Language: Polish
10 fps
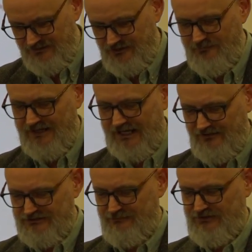
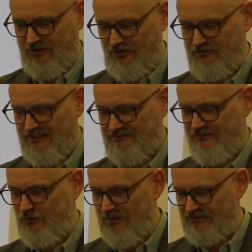domagającym się od was
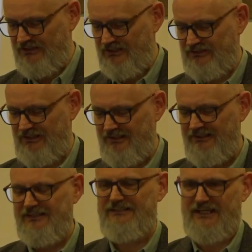wytłumaczenia się
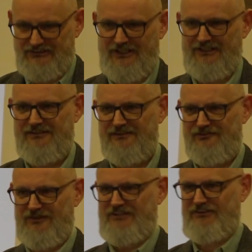nadziei
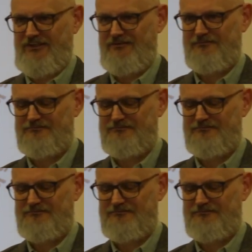waszej.